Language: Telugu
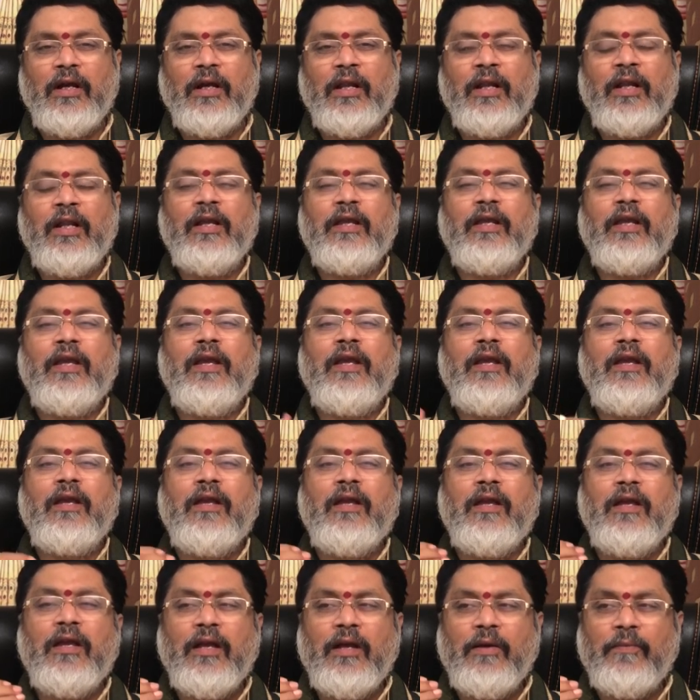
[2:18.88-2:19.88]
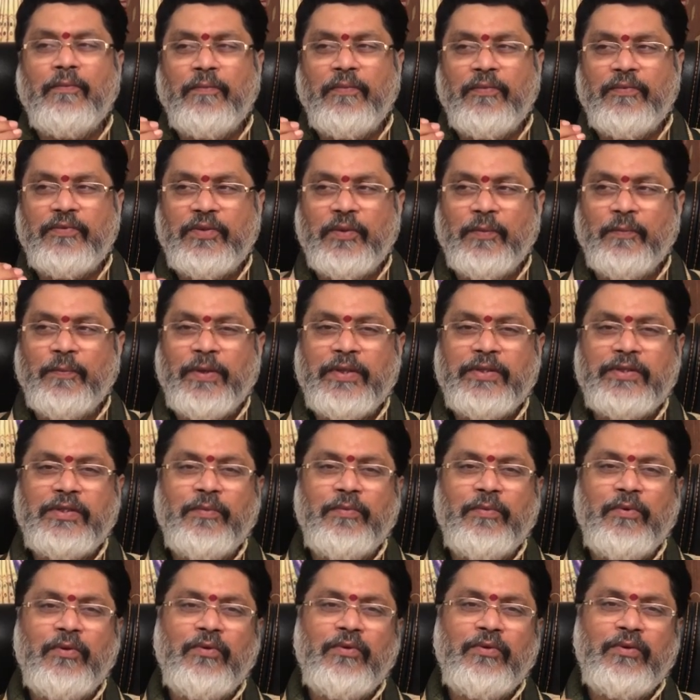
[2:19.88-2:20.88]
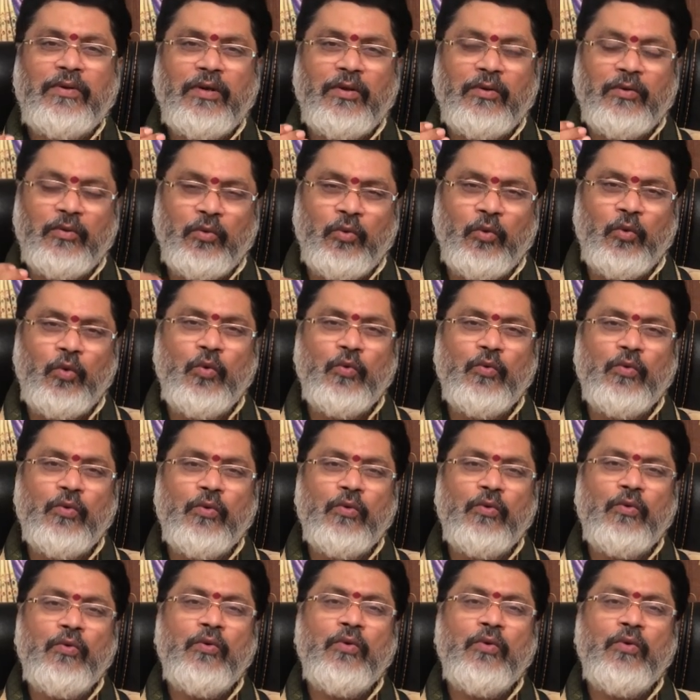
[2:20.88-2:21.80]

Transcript: అలాగే పంచంలో ఉన్న గురువు